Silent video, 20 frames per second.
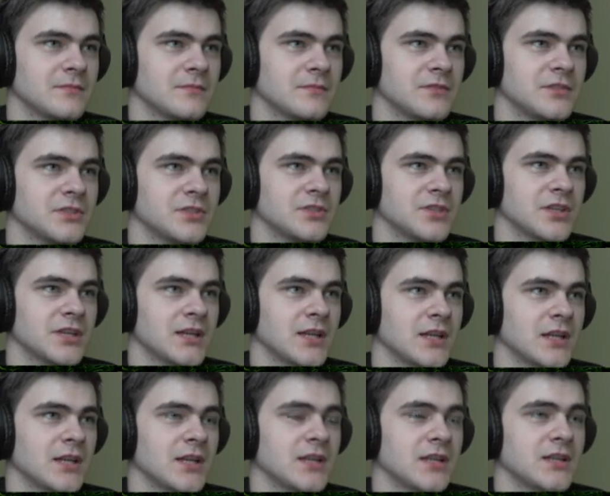Widzicie,
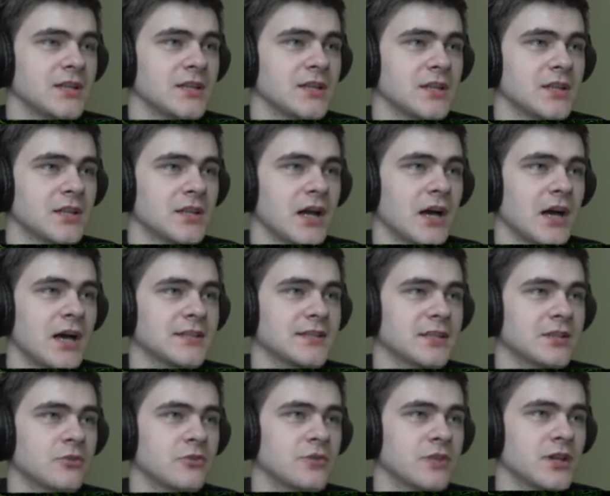e,
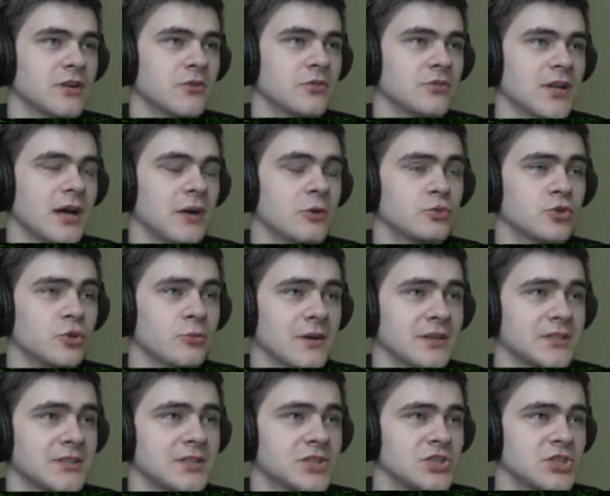atakuje on
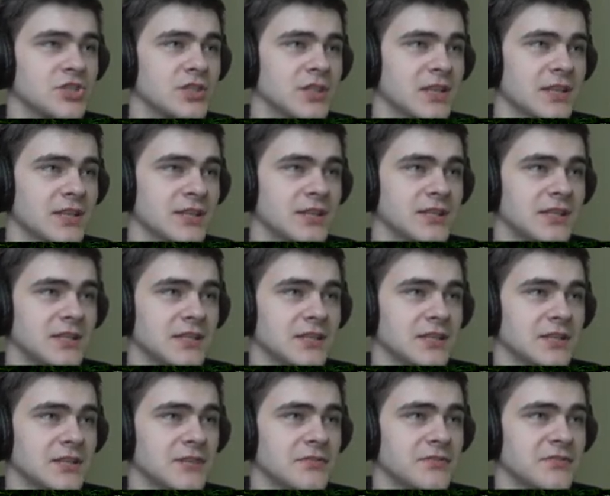automatycznie
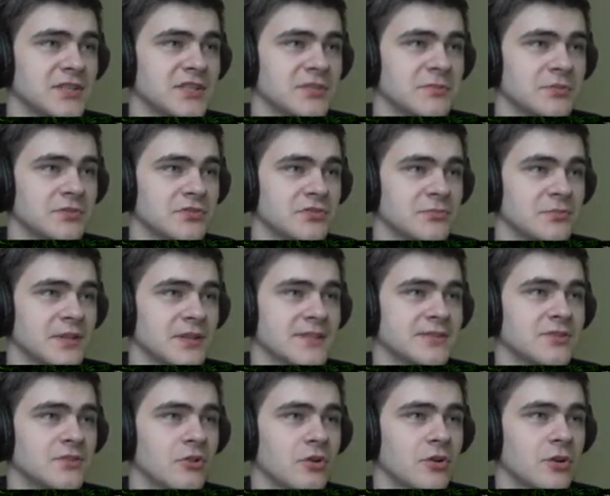i w ten sposób
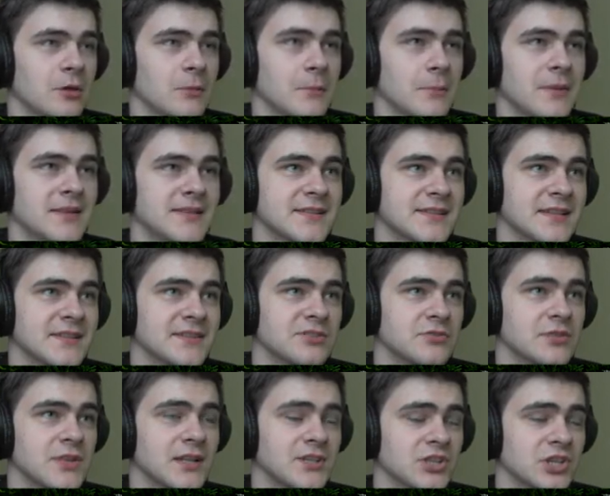jest to bez
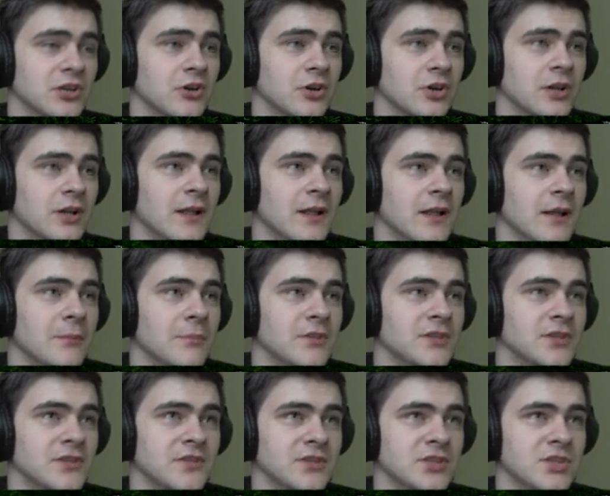sensu. Dlaczego?
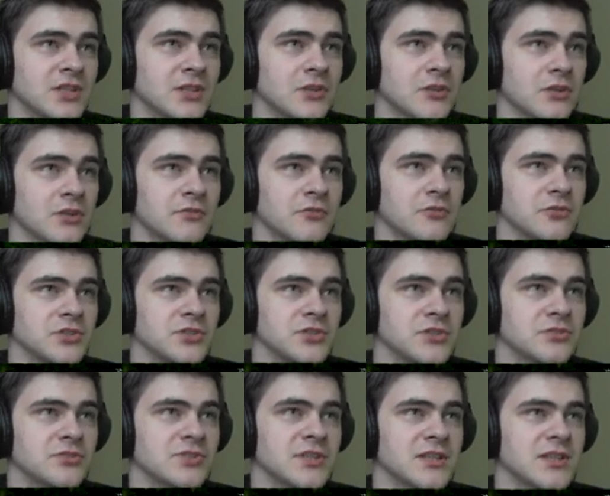Ponieważ tylko i
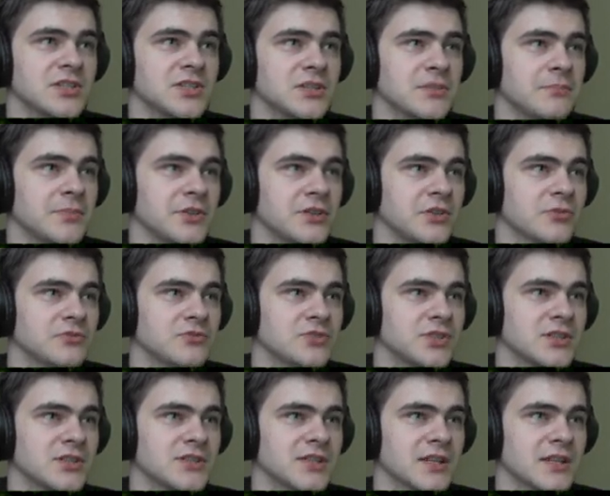wyłącznie dostaje się
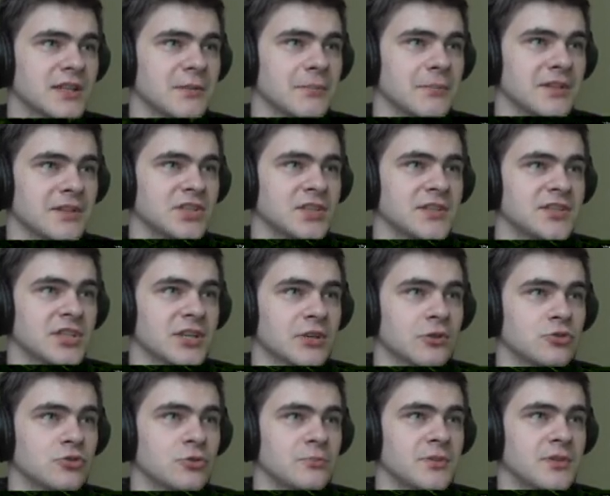pieniążki za creepa, jeżeli się
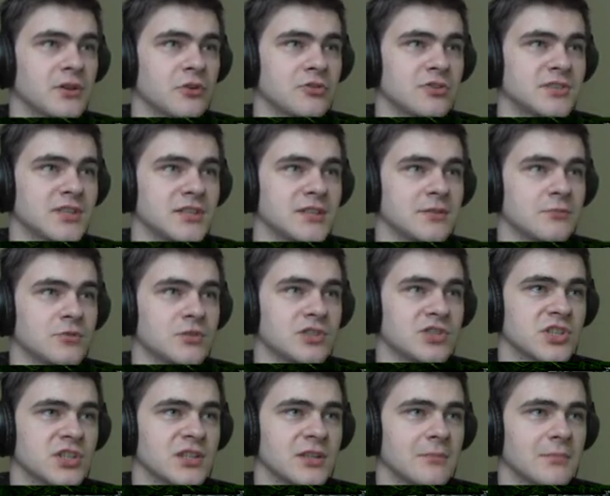go dobije ostatnim
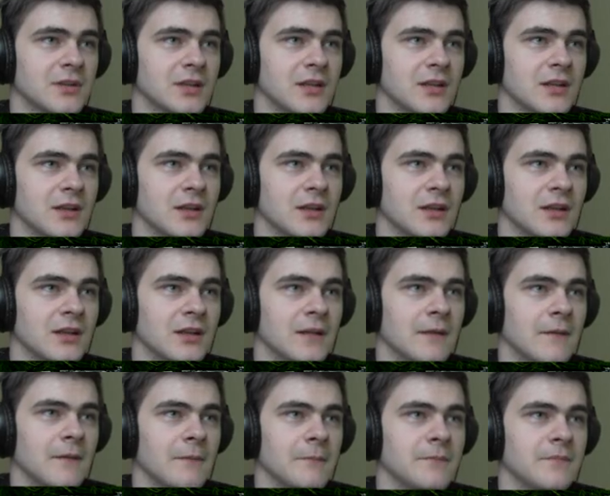uderzeniem.
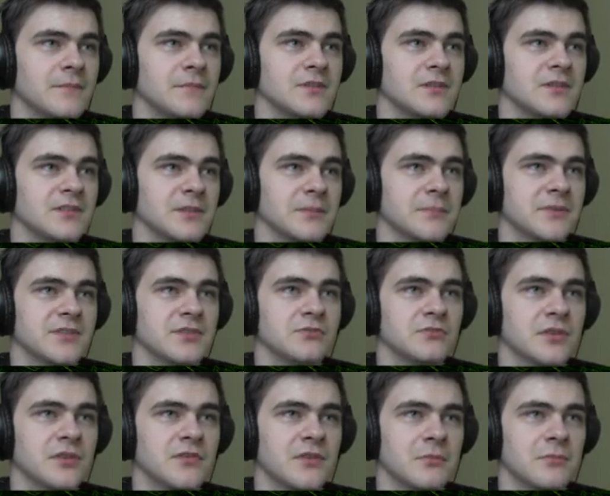
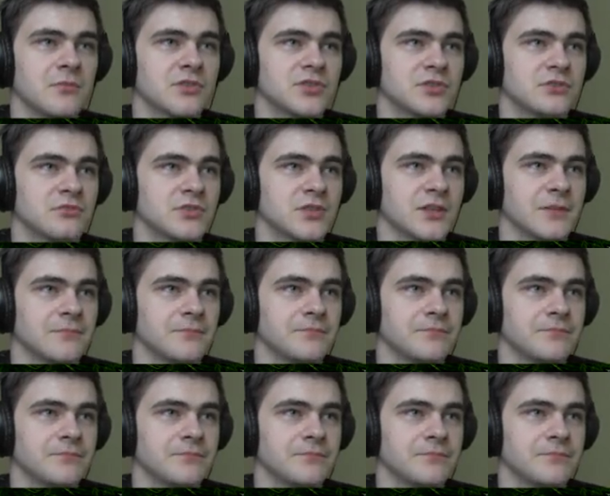Zaprezentuję wam może tutaj.